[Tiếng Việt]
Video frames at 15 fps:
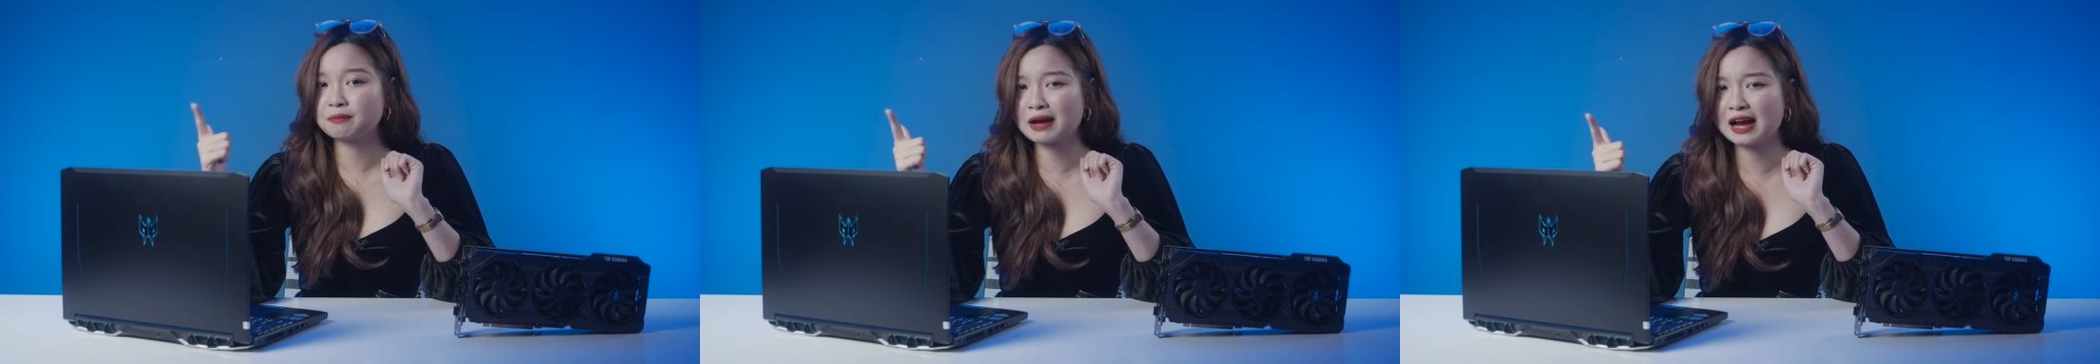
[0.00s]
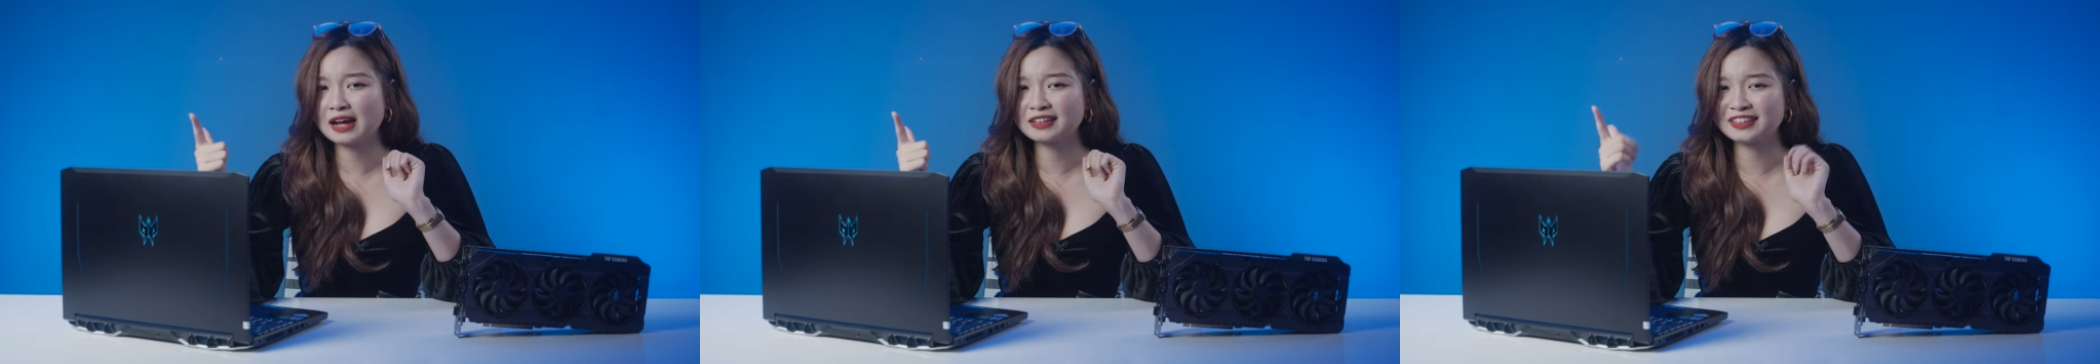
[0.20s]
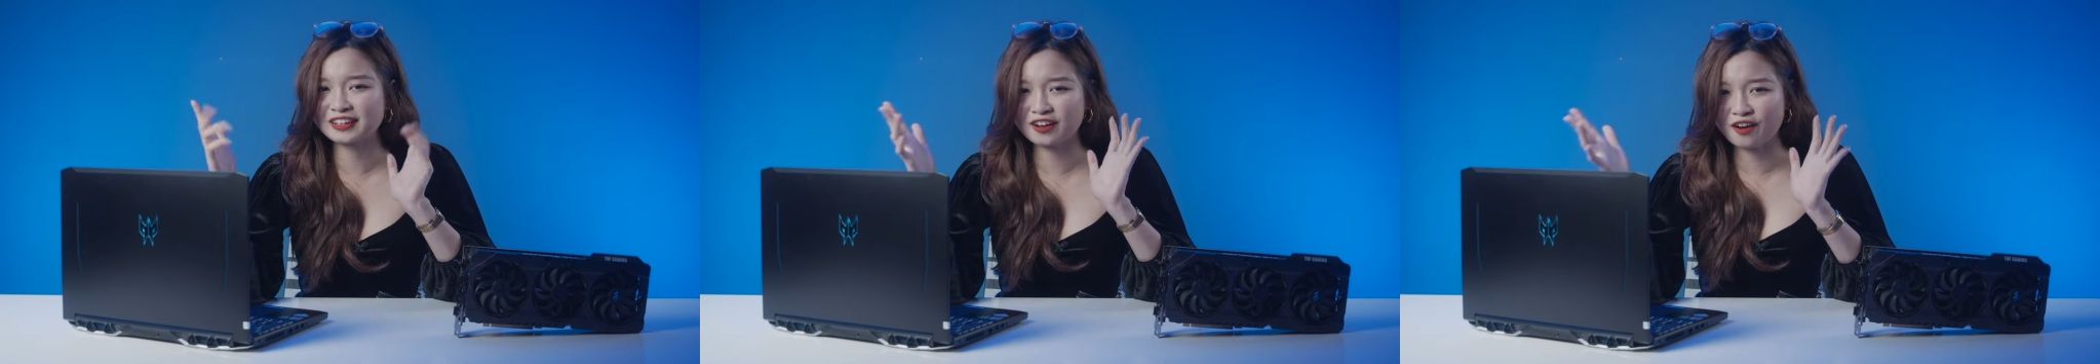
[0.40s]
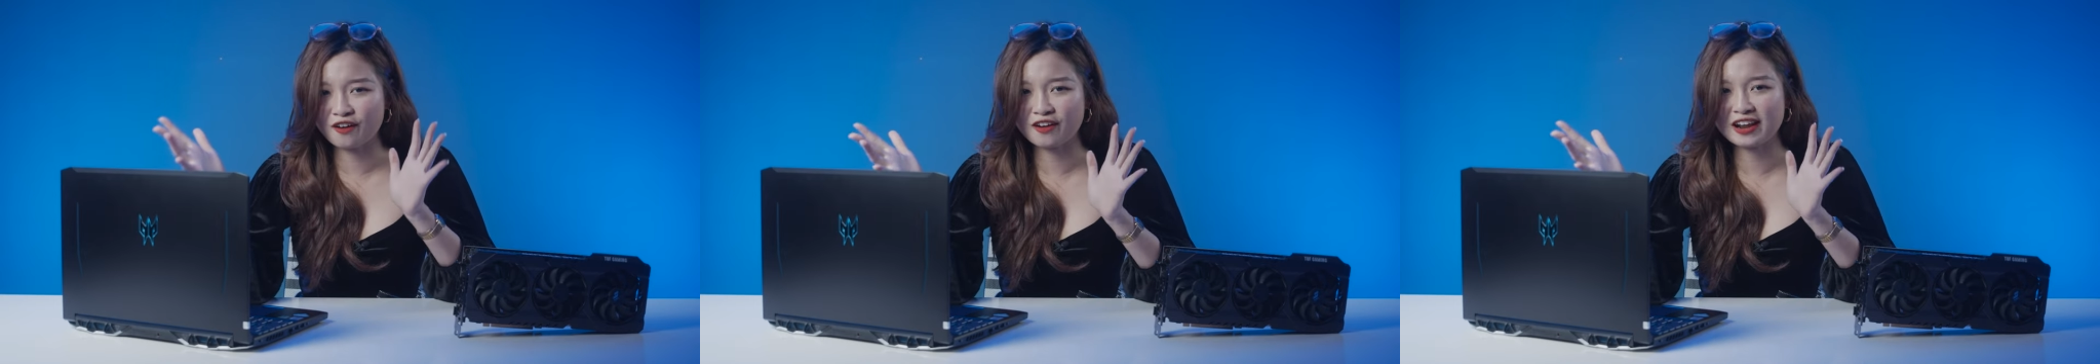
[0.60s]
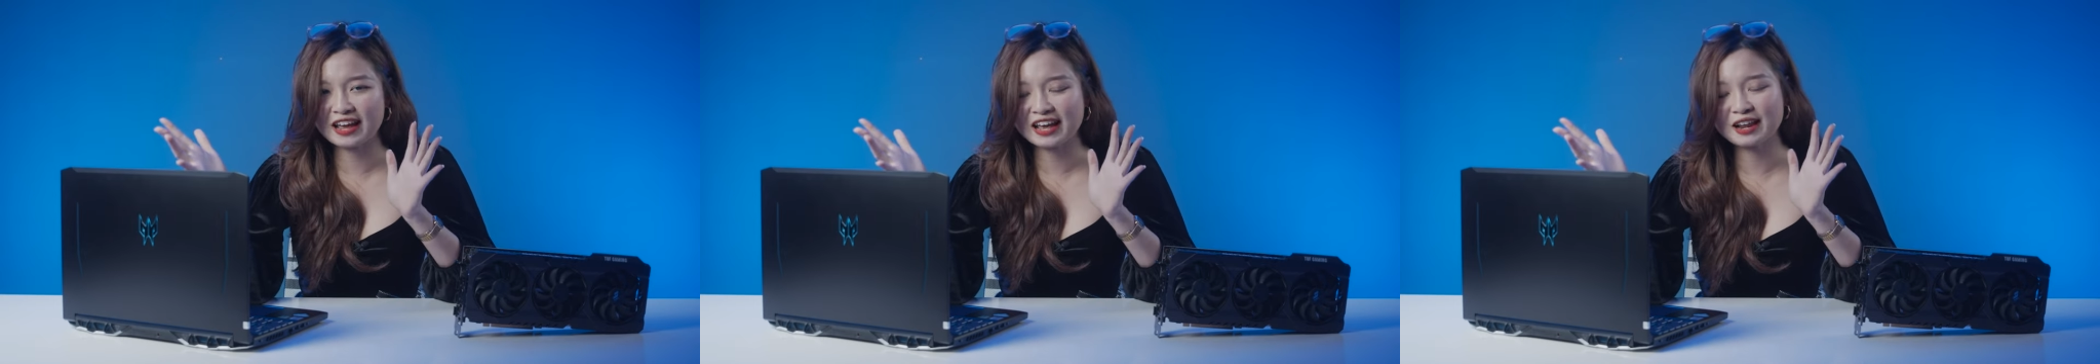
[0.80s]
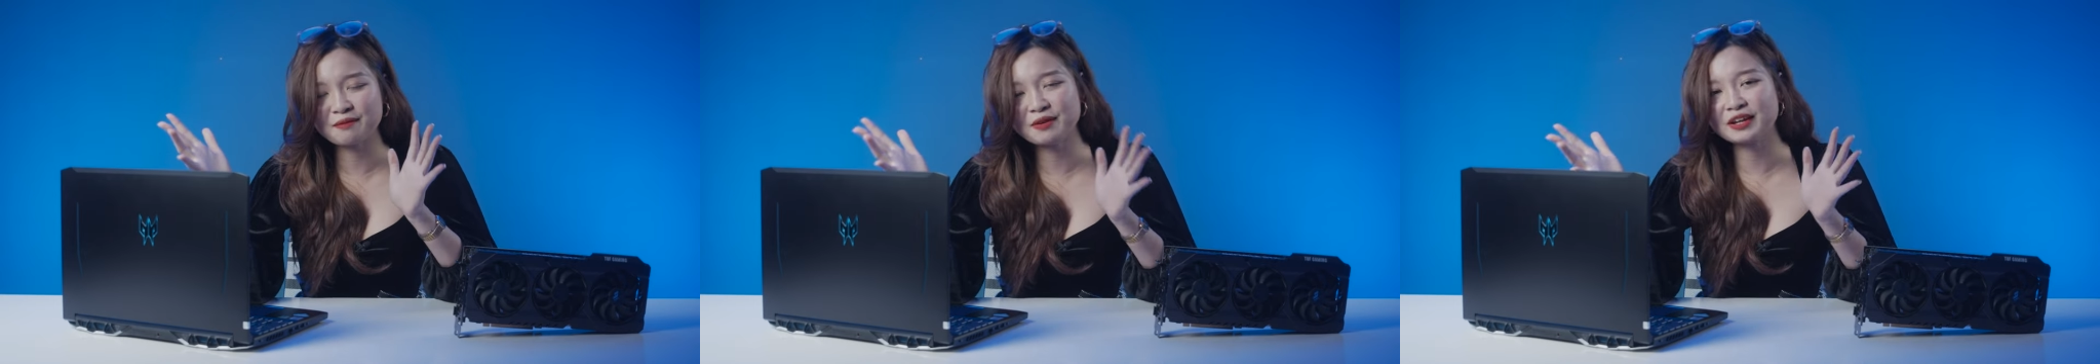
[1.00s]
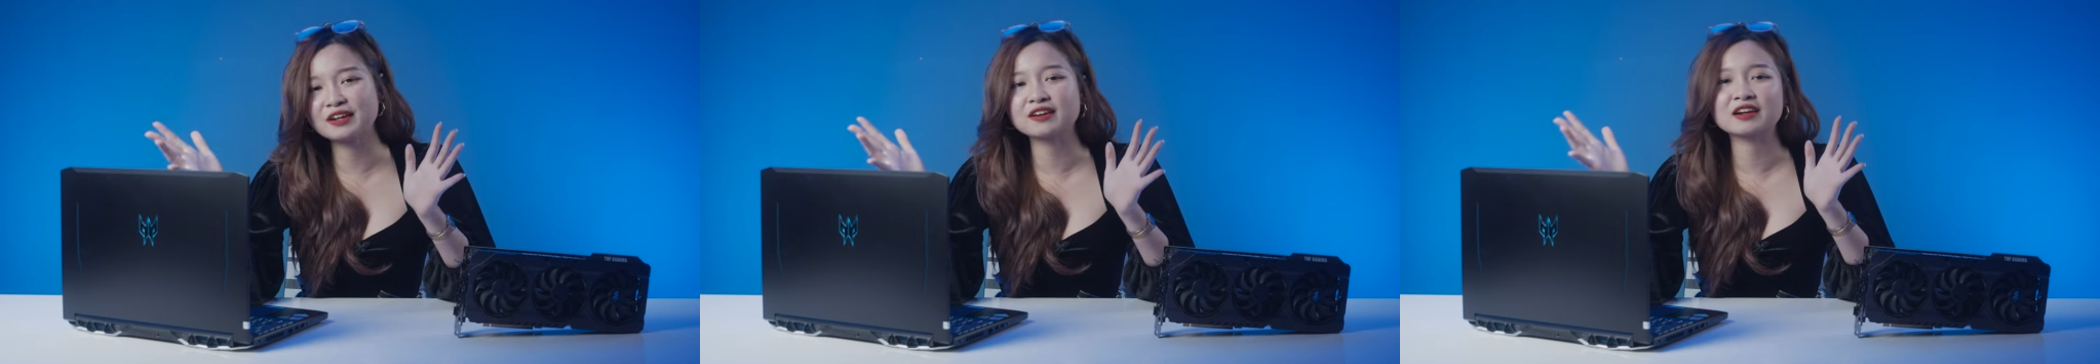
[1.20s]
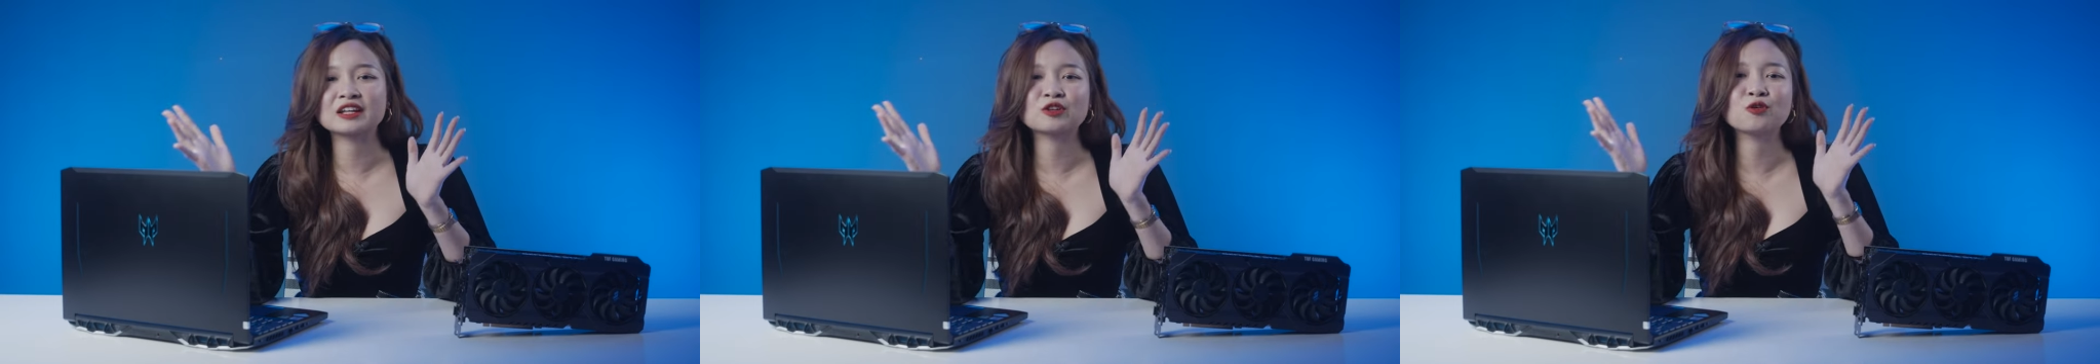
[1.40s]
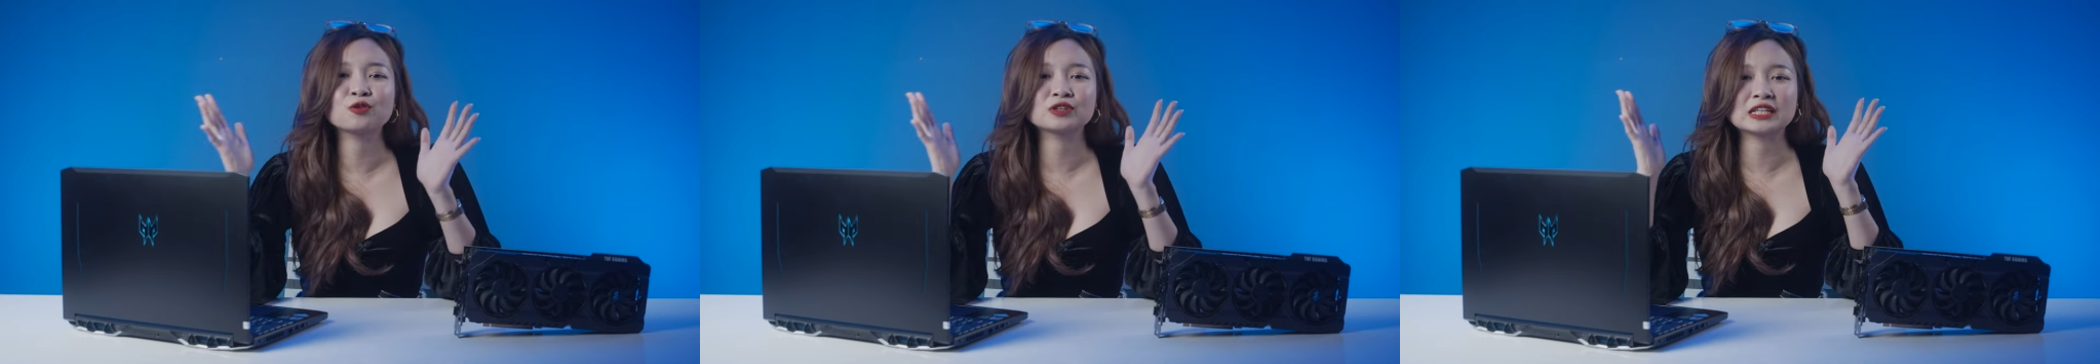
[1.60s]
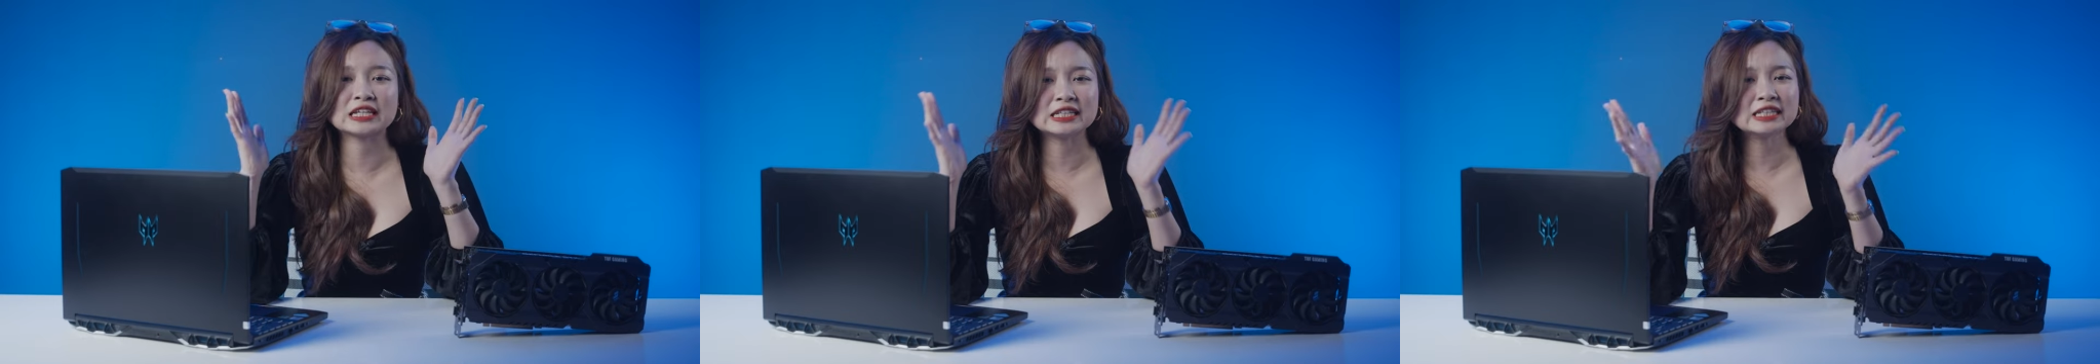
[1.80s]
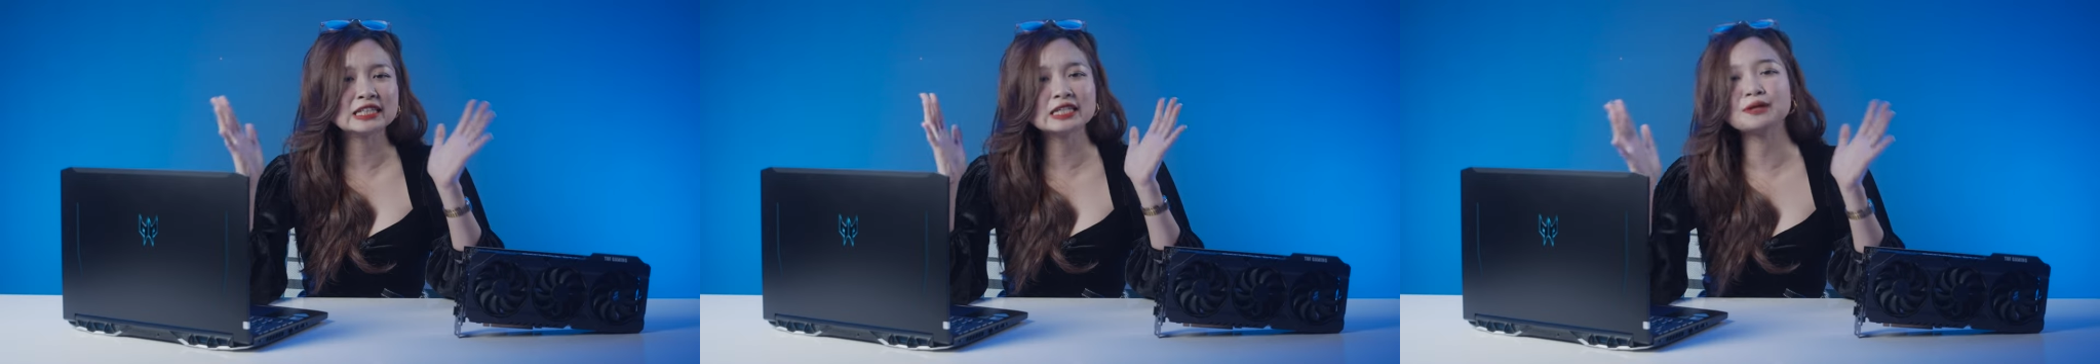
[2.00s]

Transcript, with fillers: 3 thì có lẽ là biết được cái độ tín